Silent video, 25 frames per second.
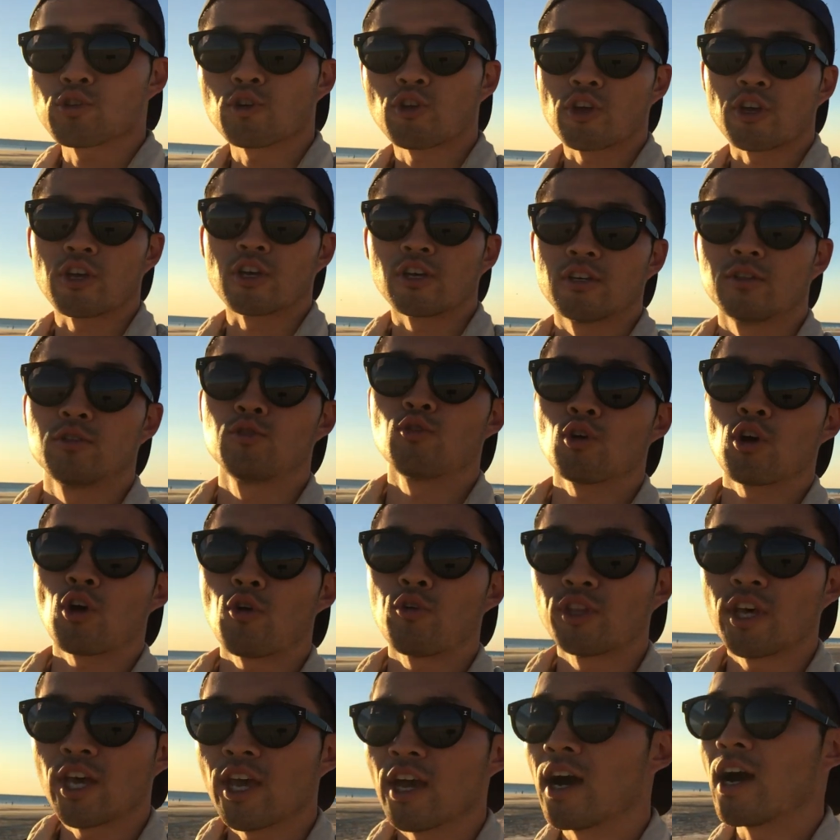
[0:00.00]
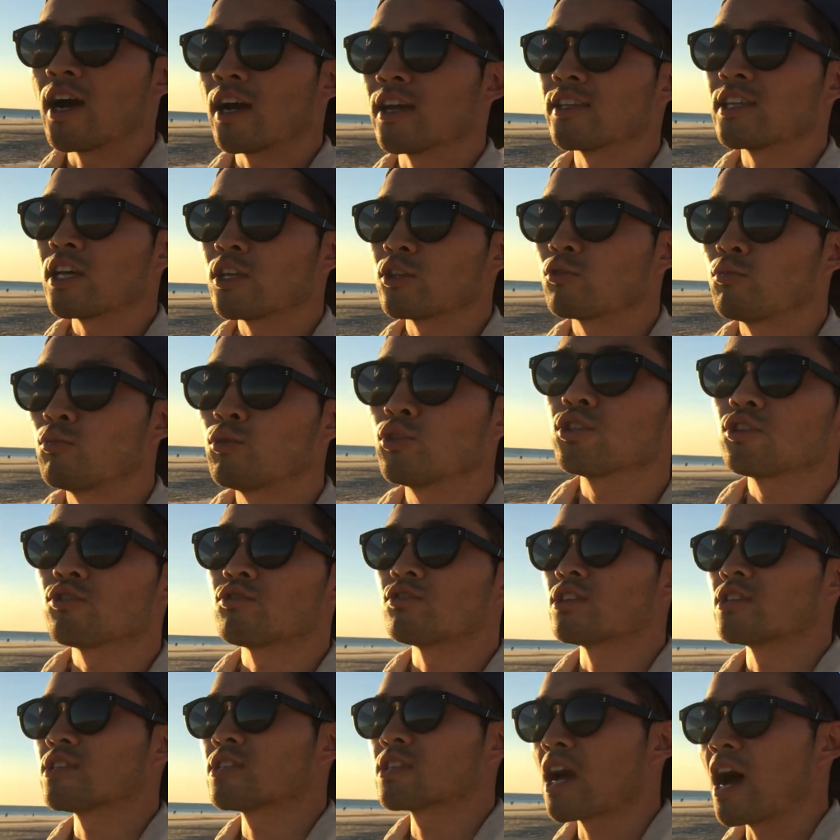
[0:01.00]
白い動画をね、上げたいと思って
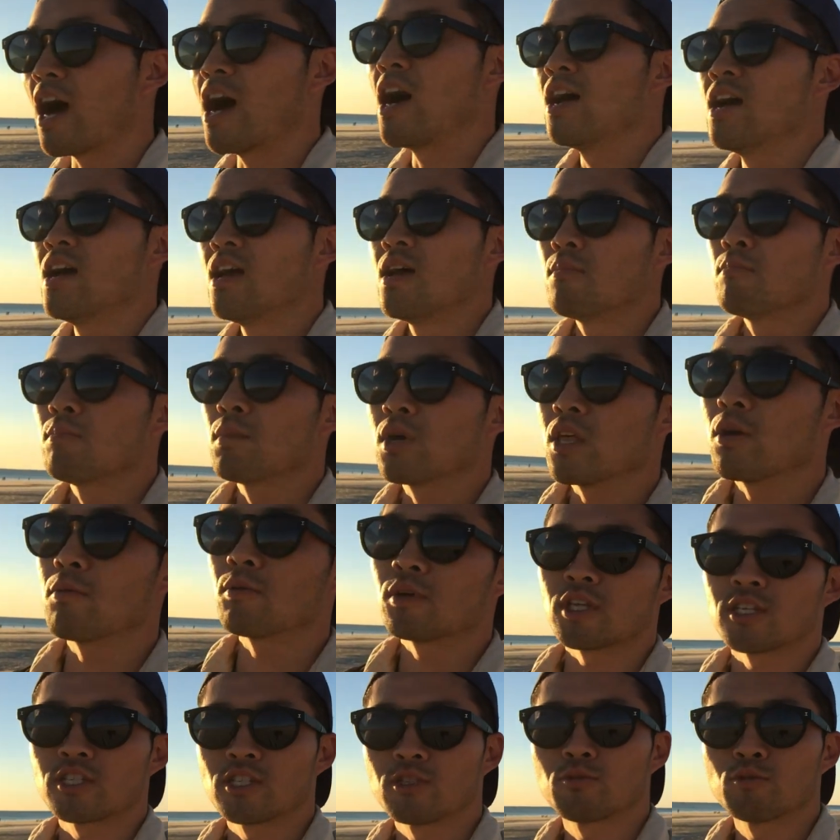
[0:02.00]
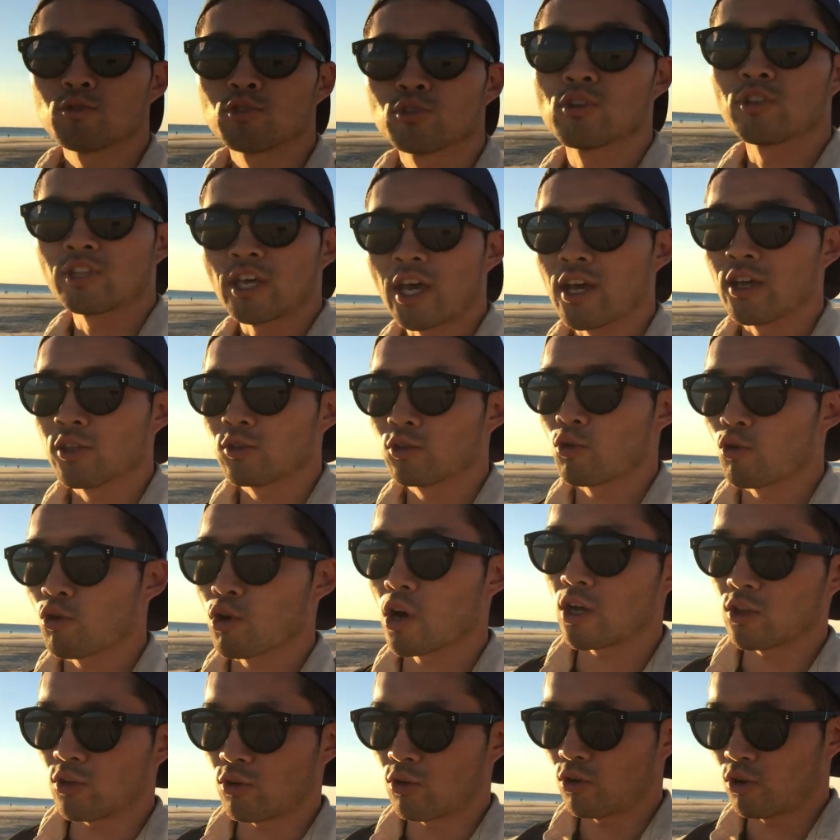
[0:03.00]
るんですが、まだまだ自分のね、
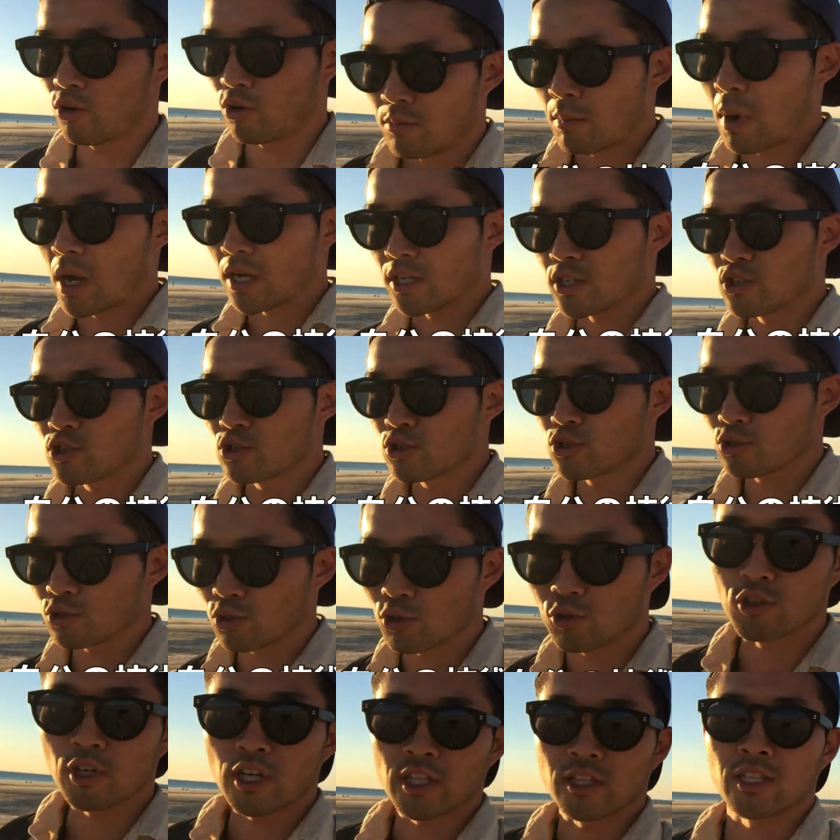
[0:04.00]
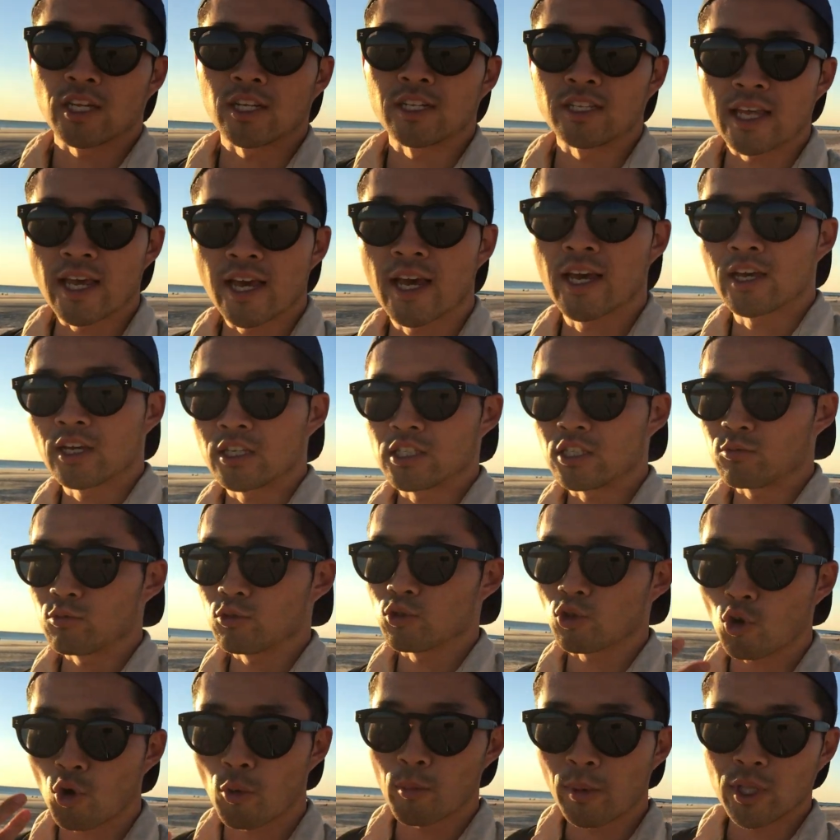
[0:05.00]
動画の技術力だったりね、自
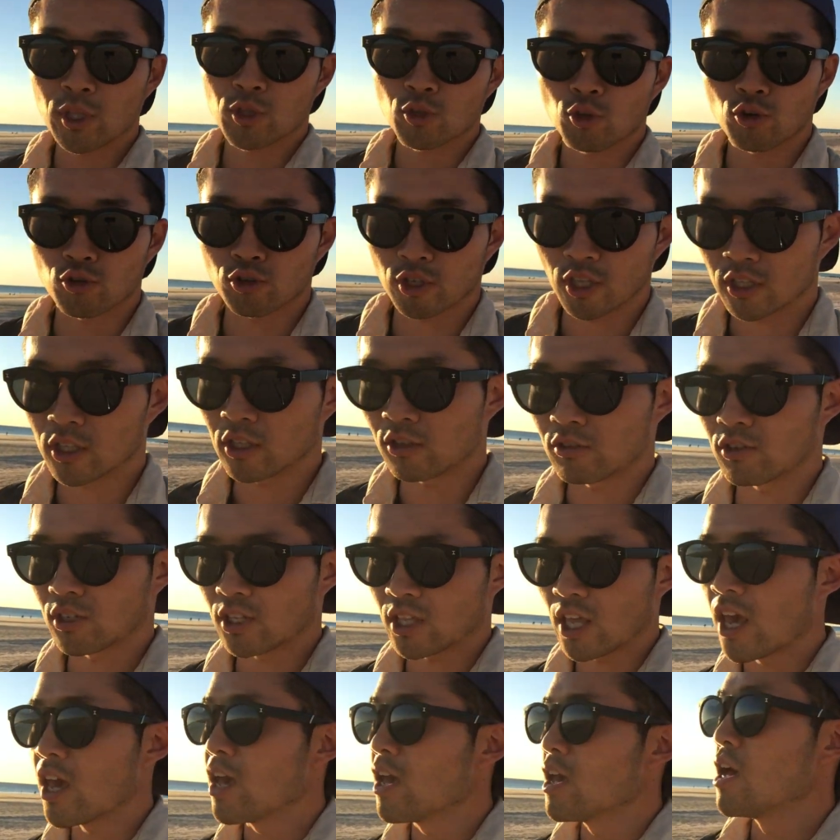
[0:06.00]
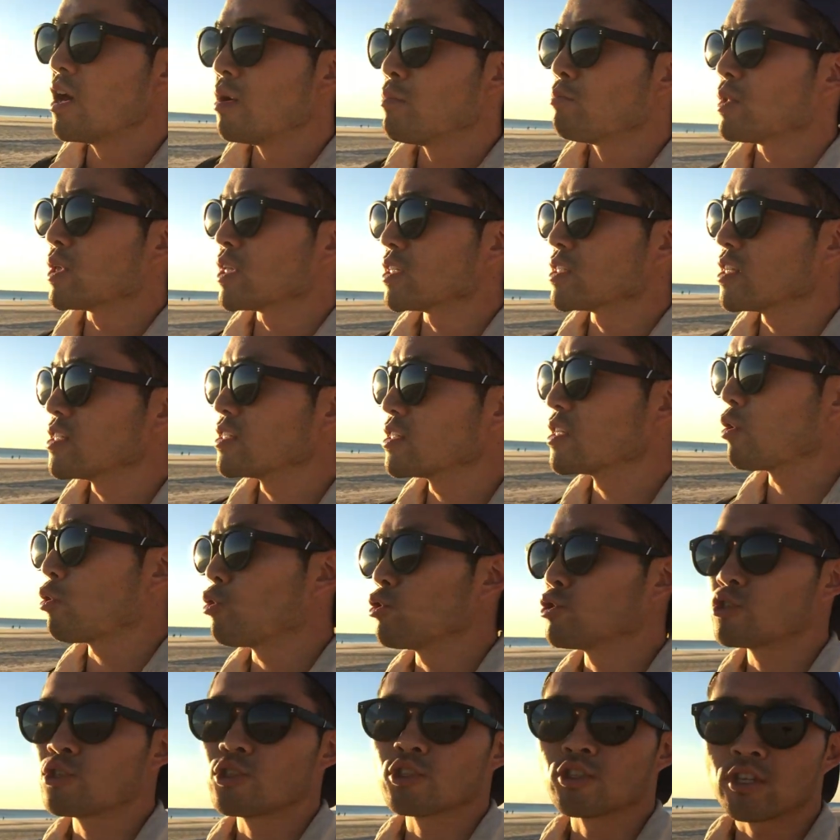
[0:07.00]
分のコメント力だったりがね、まだ全然
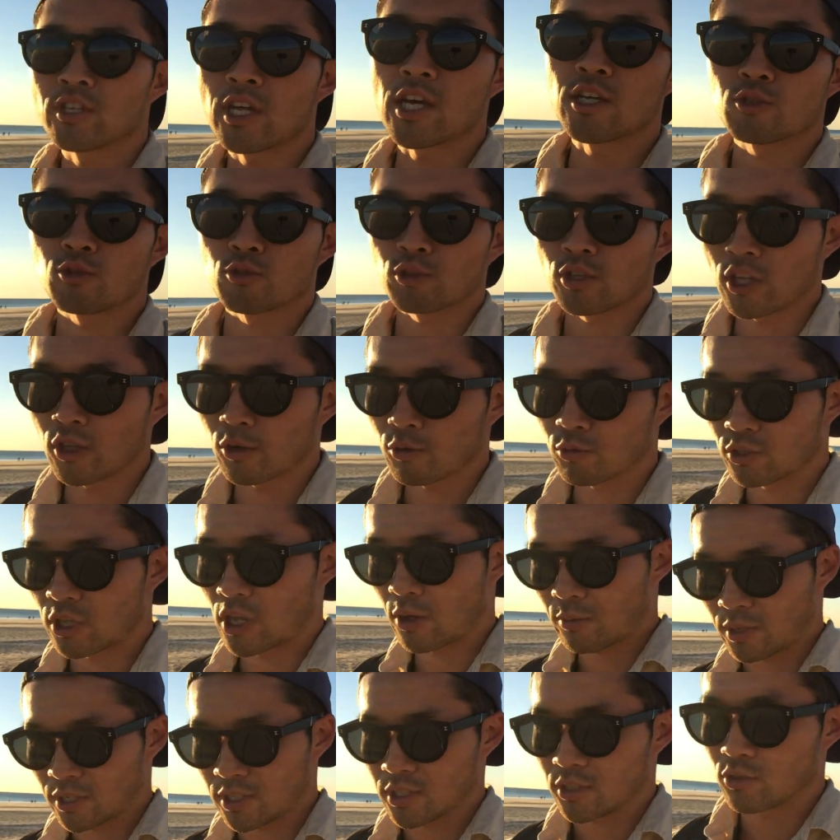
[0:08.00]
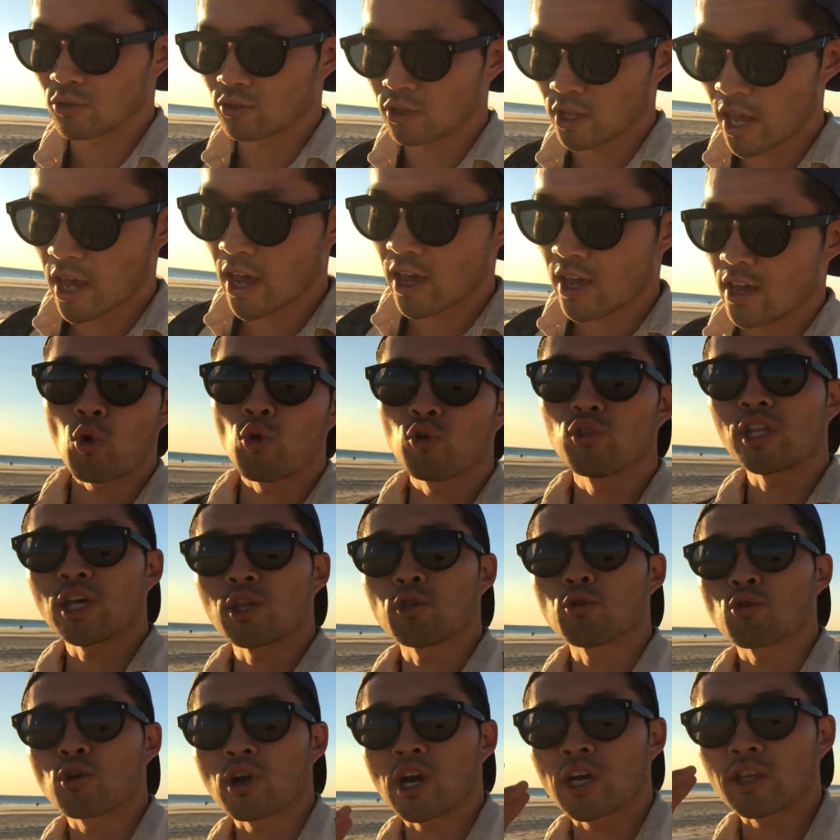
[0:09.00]
追いついてない状態でございますので、こんな動